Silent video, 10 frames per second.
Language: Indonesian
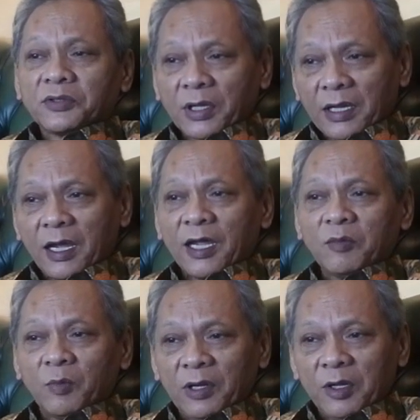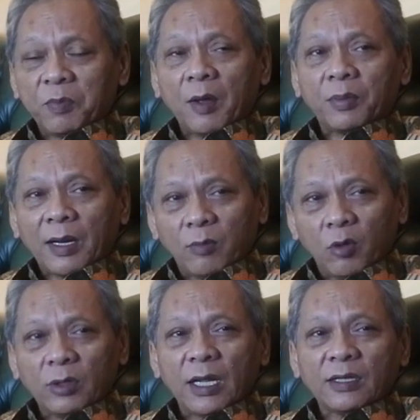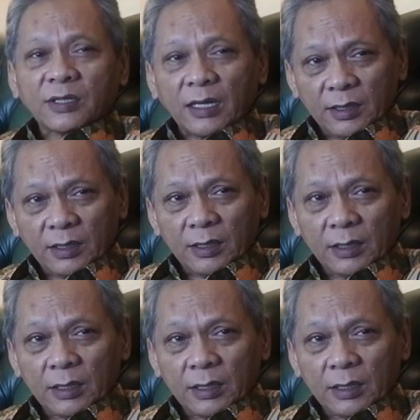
saya akan memilih Pak Prabowo dan Sandi.